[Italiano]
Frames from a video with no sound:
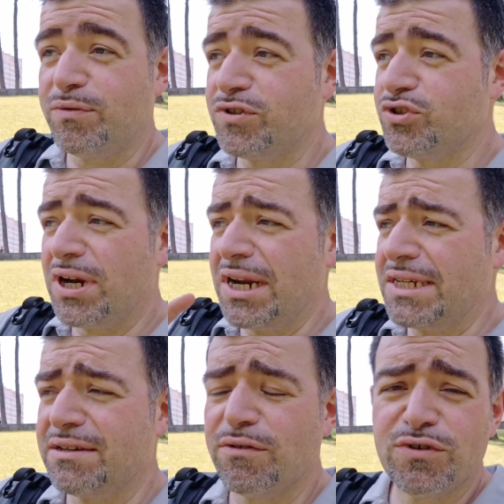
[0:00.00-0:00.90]
professionali
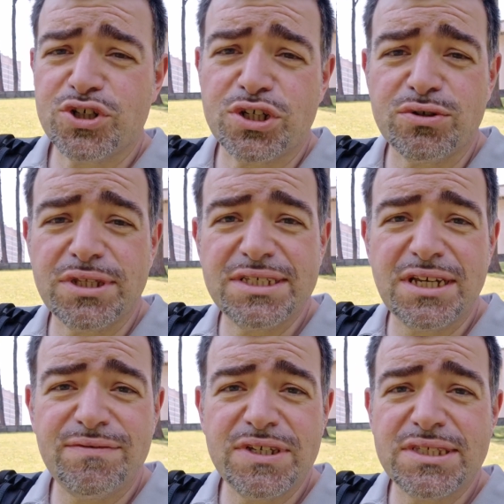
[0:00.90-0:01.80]
che stavano facendo dei
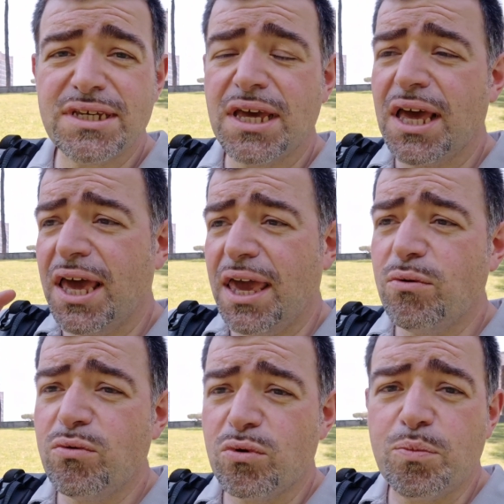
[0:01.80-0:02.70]
servizi e
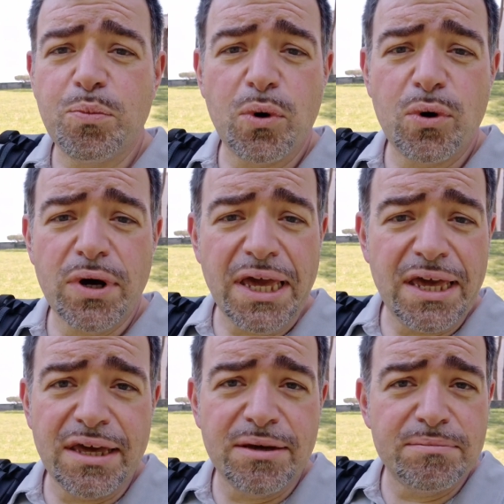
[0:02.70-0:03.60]
un gruppo
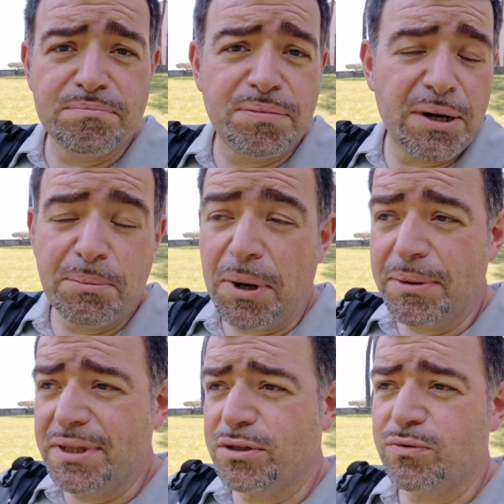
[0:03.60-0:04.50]
che
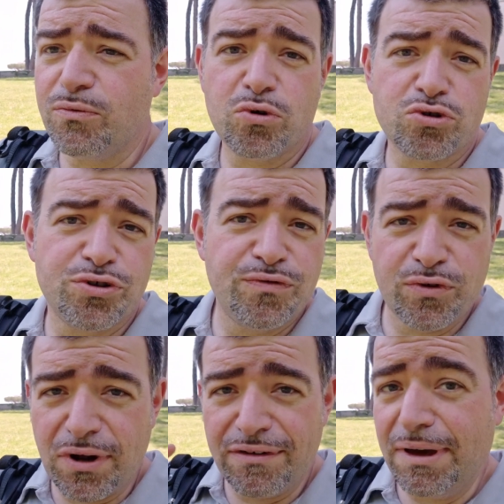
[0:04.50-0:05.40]
probabilmente di un corso di
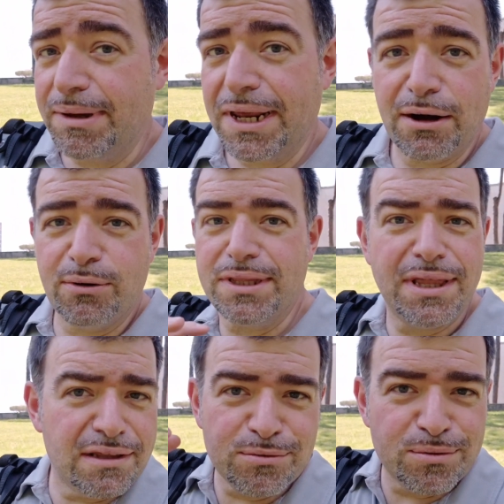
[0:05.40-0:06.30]
fotografia perché erano in
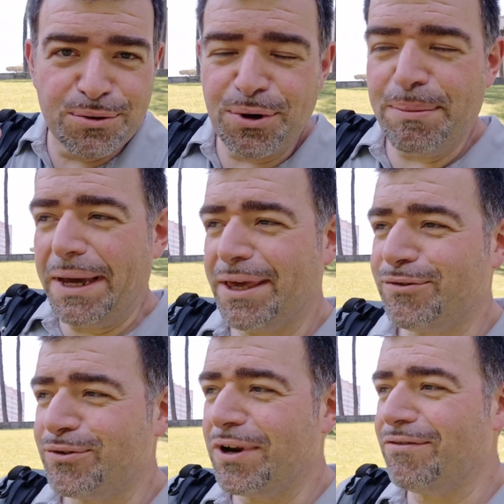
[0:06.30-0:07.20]
tanti tutti con le
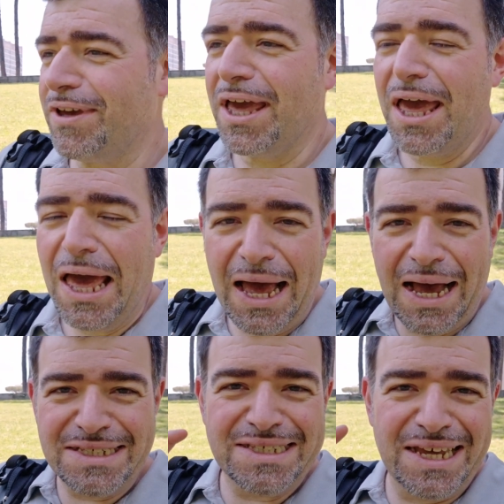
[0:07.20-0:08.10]
macchine fotografiche
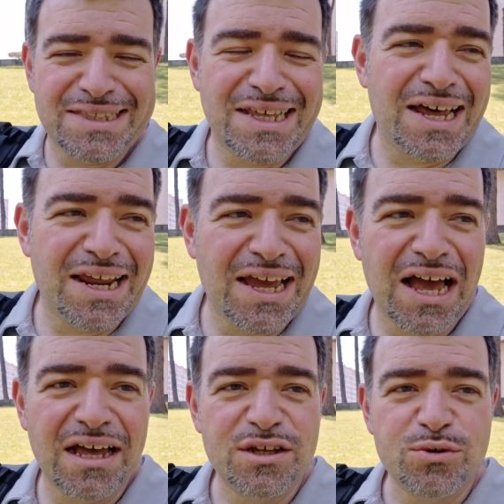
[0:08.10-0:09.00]
a scattare
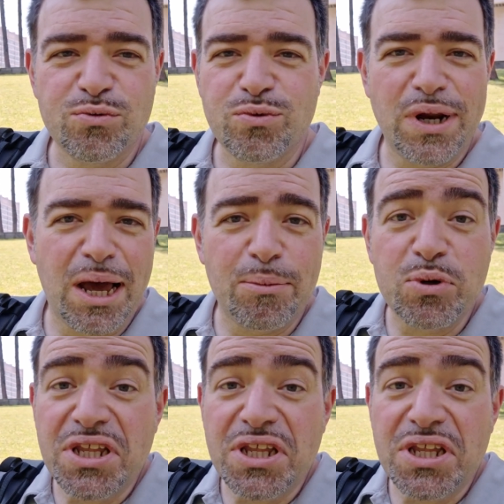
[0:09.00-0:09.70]
a una